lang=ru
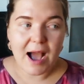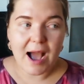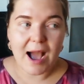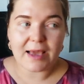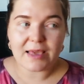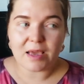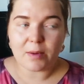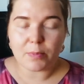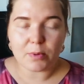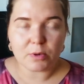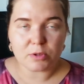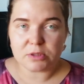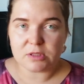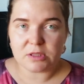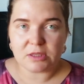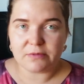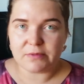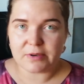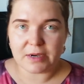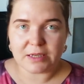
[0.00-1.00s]
а я
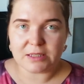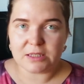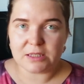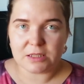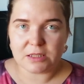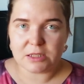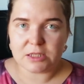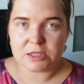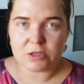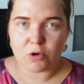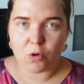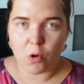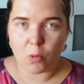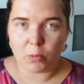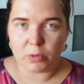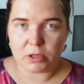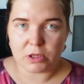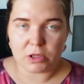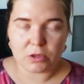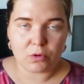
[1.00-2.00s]
просто не выходила из
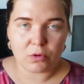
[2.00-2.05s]
комнаты,